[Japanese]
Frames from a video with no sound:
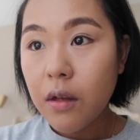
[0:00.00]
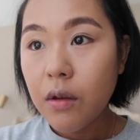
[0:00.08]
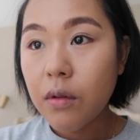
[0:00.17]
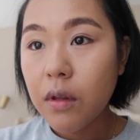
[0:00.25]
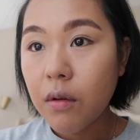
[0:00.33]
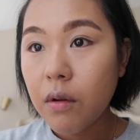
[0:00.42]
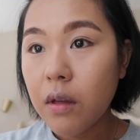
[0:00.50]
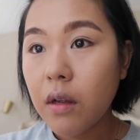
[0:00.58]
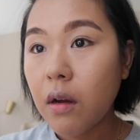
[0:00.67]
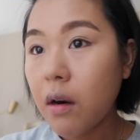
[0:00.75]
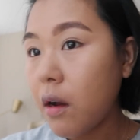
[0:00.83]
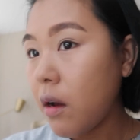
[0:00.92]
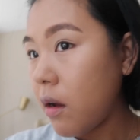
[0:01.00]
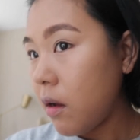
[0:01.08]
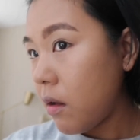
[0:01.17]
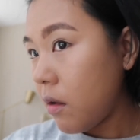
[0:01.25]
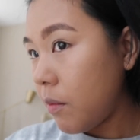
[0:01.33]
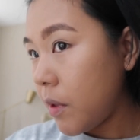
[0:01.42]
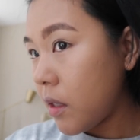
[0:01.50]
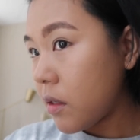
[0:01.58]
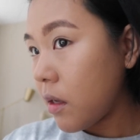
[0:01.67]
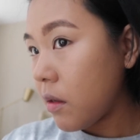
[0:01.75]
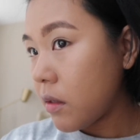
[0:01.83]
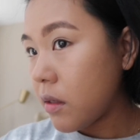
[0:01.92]
言ってくれたから、皆
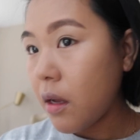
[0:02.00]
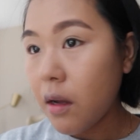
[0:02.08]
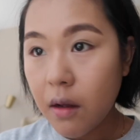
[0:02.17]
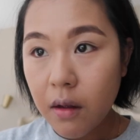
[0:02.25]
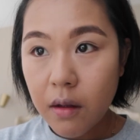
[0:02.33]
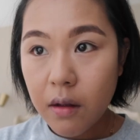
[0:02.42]
さんさ、